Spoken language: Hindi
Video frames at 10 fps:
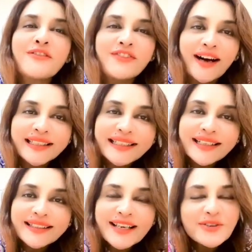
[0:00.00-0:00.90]

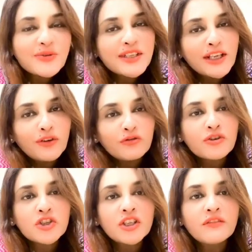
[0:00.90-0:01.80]
अफादियत है जो उसकी
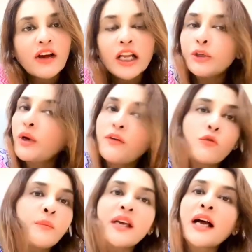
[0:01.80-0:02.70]
न्यूट्रिशनल वैल्यू है
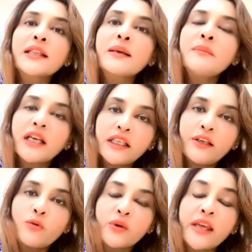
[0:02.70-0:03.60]
वो भी ख़त्म
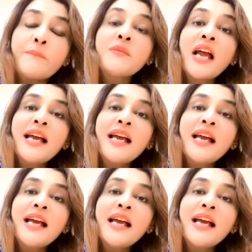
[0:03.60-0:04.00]
नहीं होगी